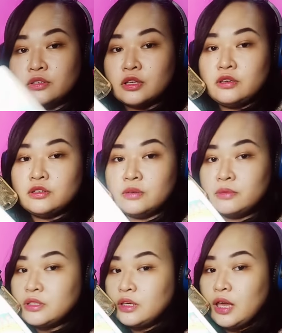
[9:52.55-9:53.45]
sa'yo siya
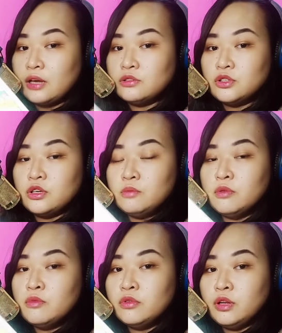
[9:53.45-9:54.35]
masaya. Gusto niya
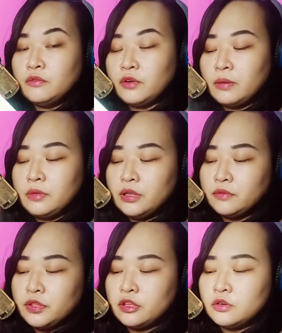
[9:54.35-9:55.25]
bumuo ng family
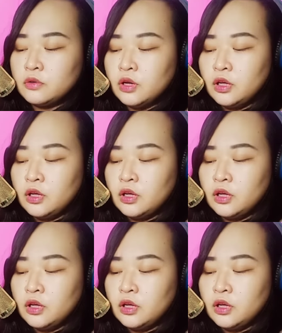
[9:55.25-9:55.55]
with you.